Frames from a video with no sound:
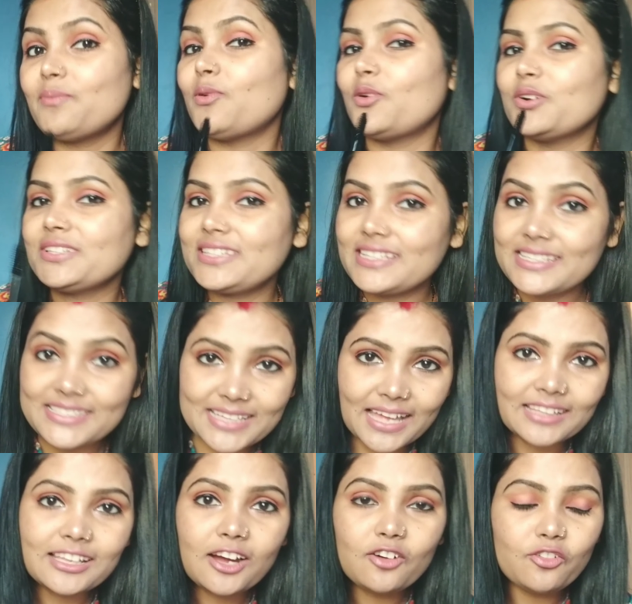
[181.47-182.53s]
है बहुत ही
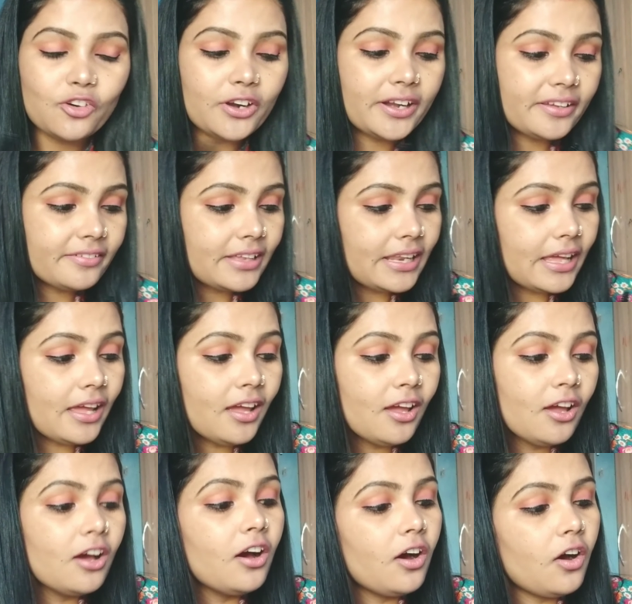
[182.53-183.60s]
ज्यादा अफोर्डेबल है
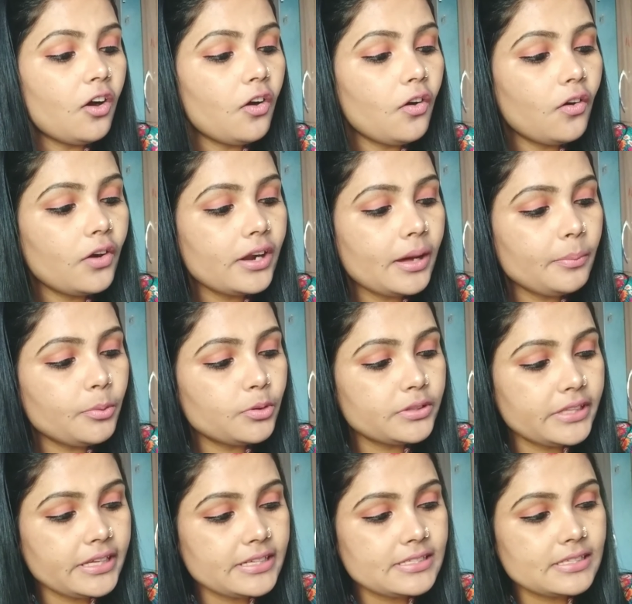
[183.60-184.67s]
और आप
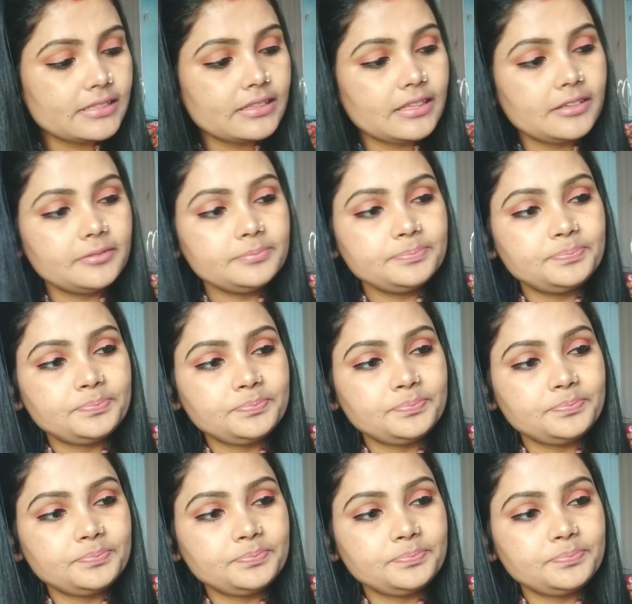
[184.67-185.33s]
लोग देख सकते हैं